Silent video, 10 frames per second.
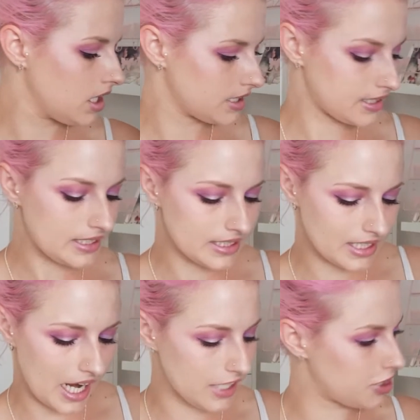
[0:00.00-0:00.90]
Das sind
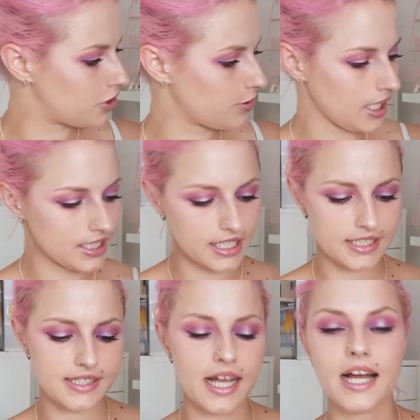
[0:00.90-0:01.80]
drei Stück an
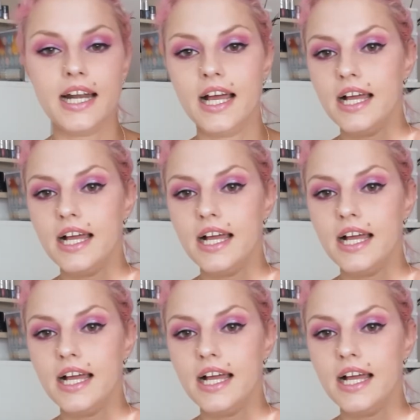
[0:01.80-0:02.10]
der Zahl.